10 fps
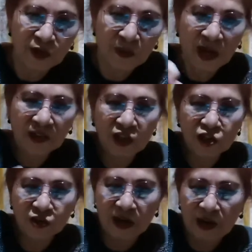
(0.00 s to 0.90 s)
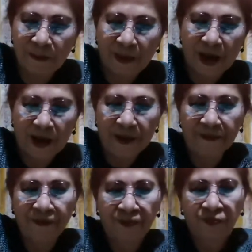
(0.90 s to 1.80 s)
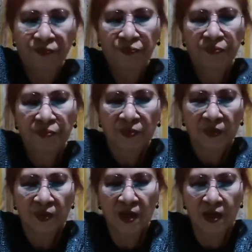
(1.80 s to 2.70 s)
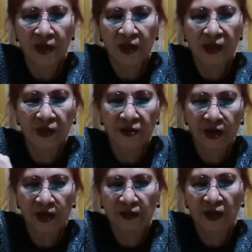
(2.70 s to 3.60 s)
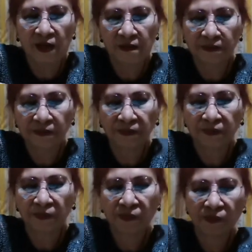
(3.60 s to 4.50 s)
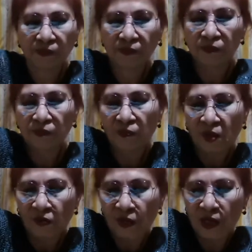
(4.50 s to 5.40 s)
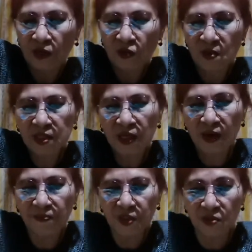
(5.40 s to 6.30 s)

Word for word: yung mga additional pa na ano natin. Feeling ko masarap.